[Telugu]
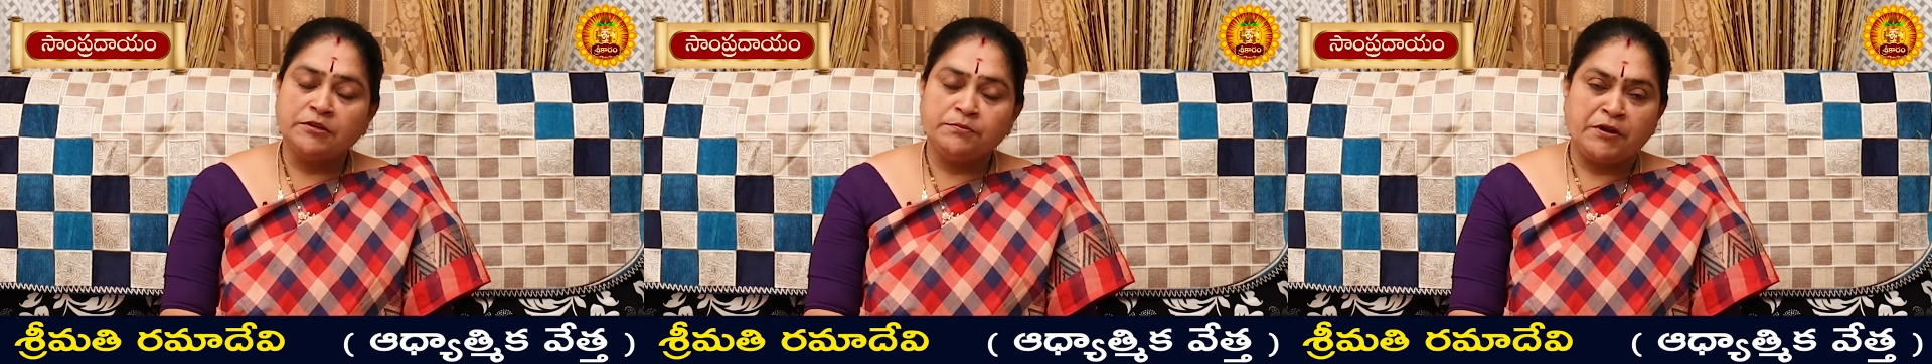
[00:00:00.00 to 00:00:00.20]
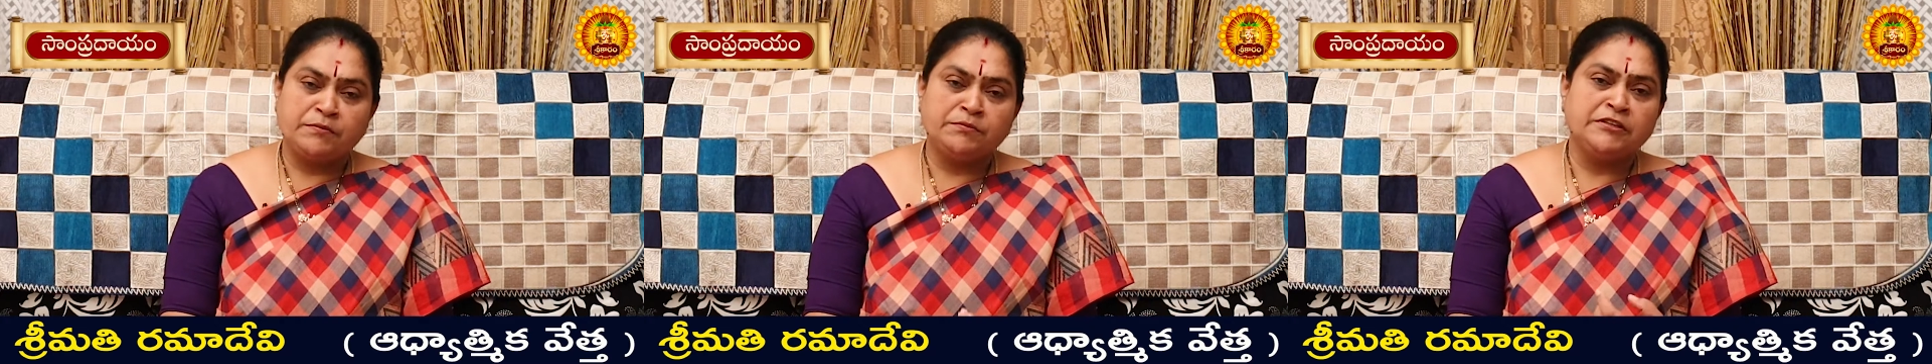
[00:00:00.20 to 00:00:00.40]

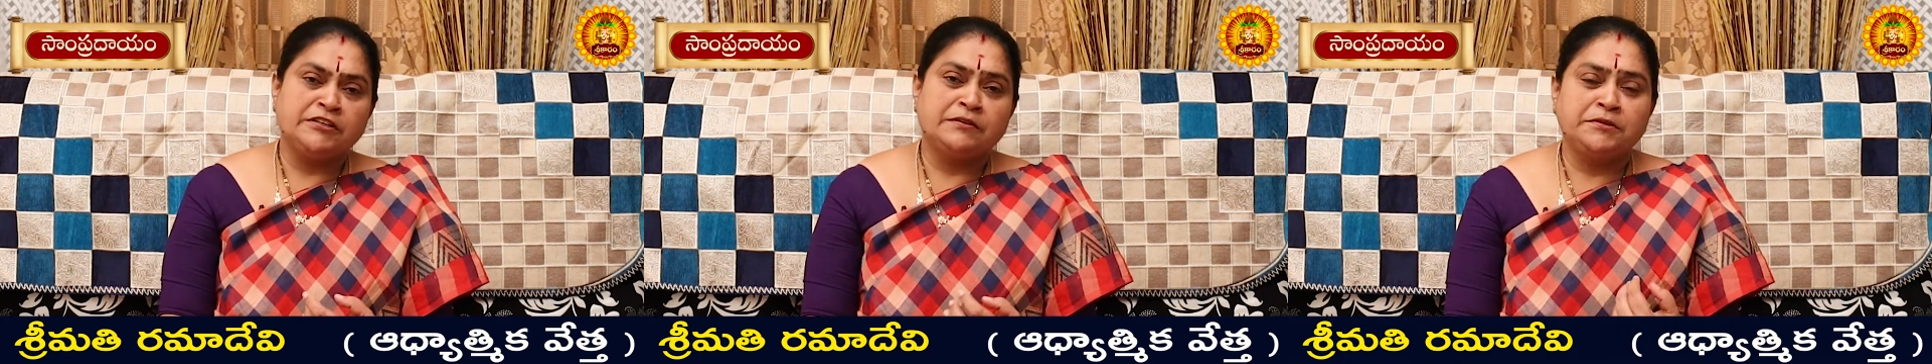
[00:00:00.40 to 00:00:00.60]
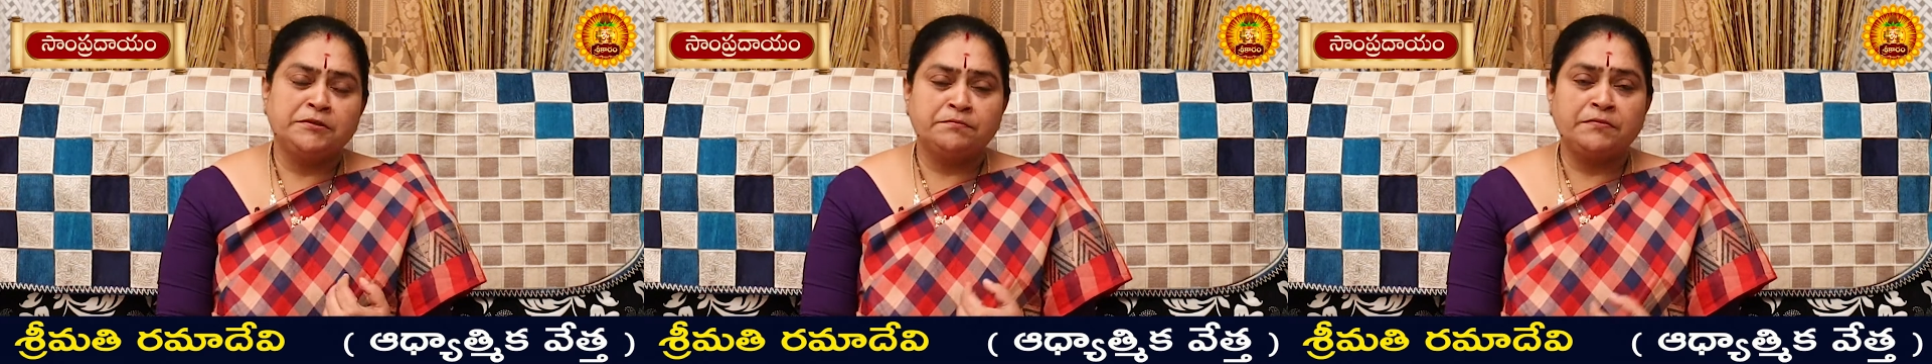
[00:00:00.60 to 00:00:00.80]

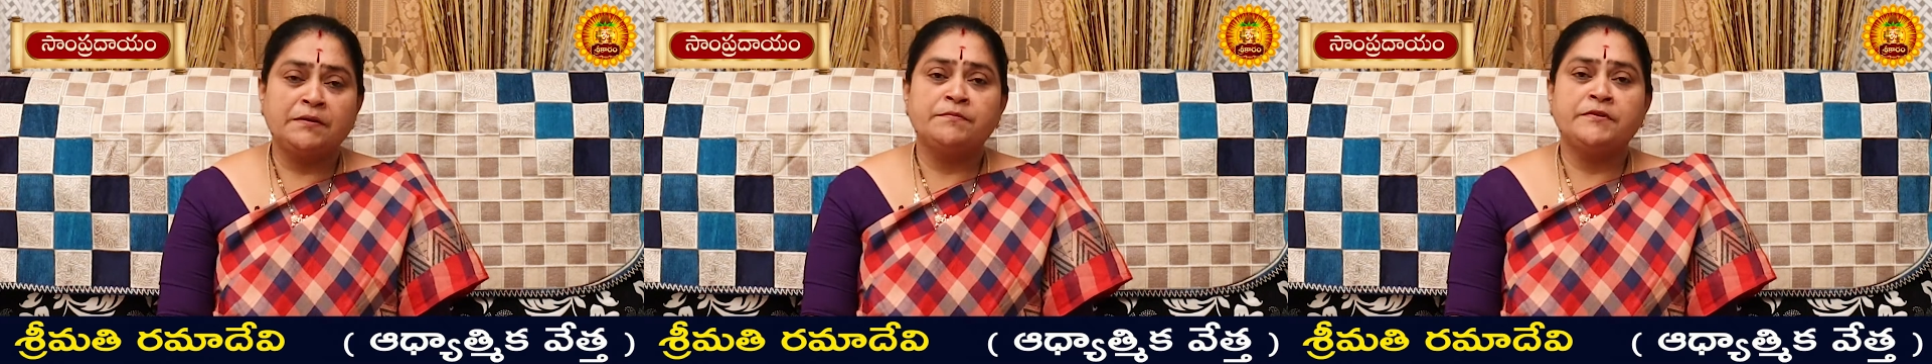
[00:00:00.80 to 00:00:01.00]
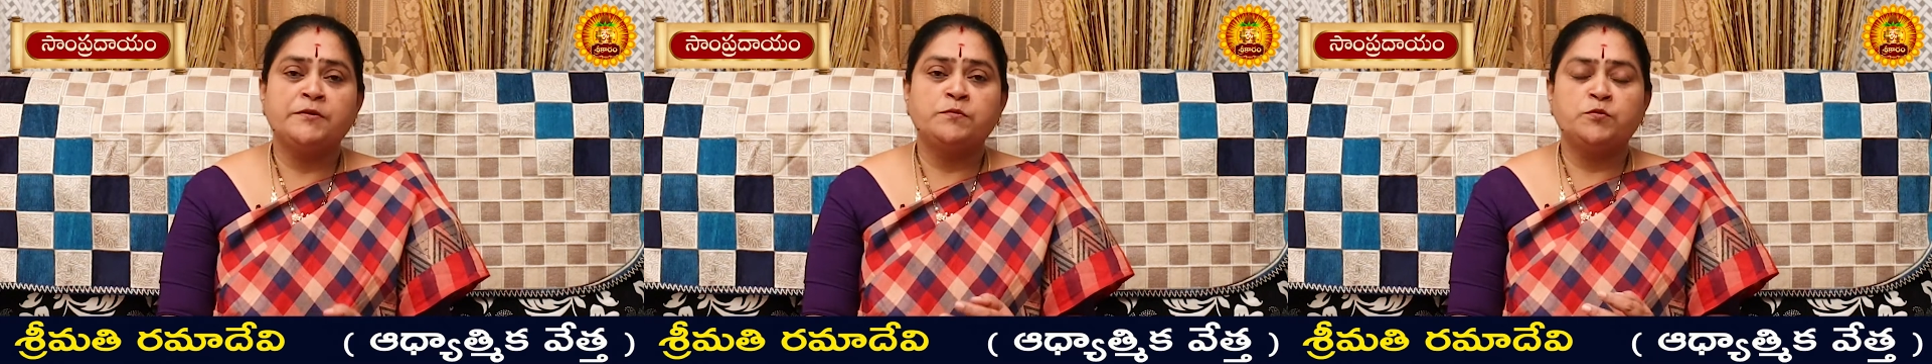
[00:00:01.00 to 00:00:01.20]
మామూలుగా మనం
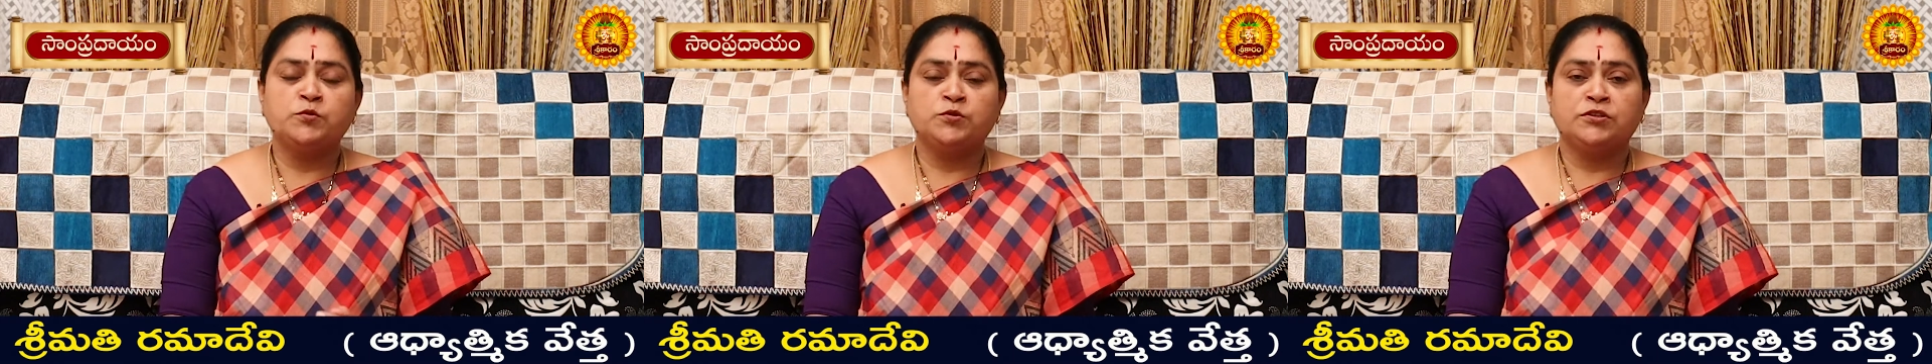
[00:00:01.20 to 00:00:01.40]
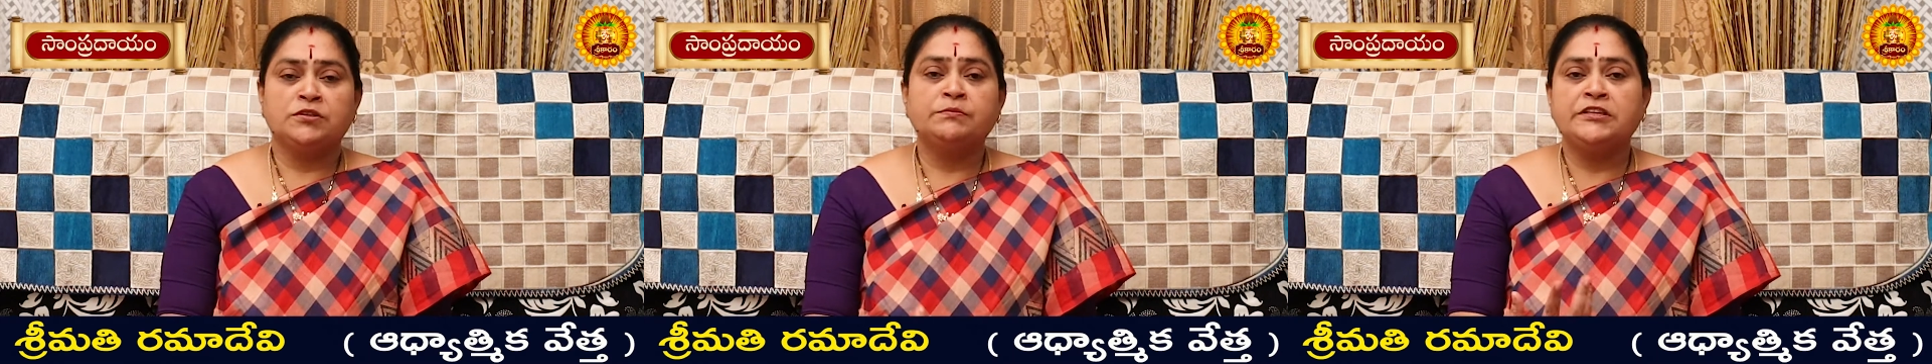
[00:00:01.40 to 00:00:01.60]
బ్రహ్మీ
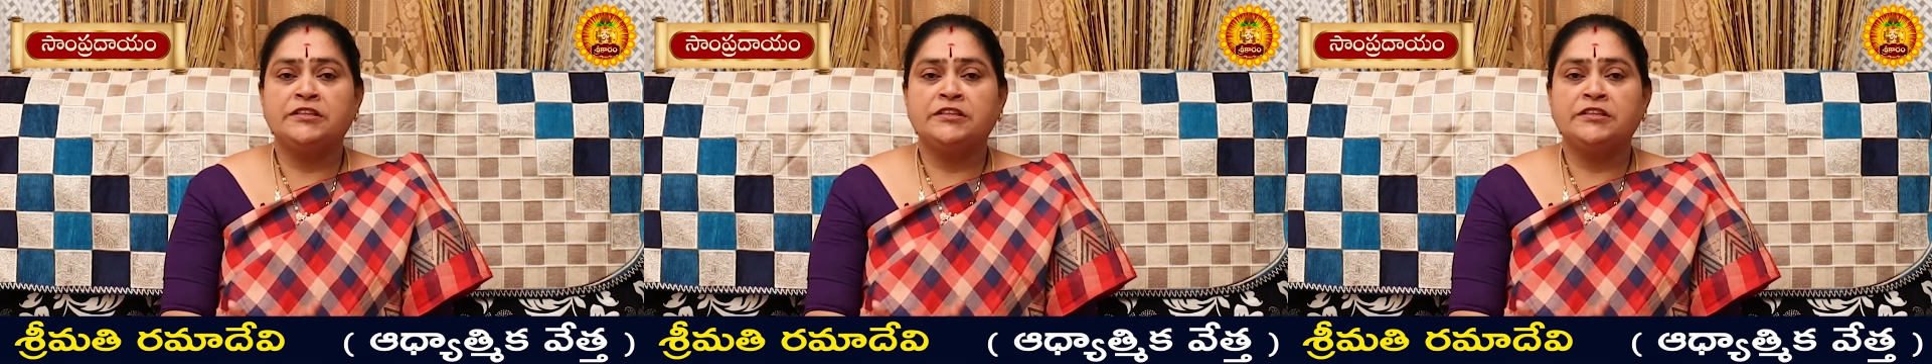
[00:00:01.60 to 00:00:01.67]
ముహూర్తం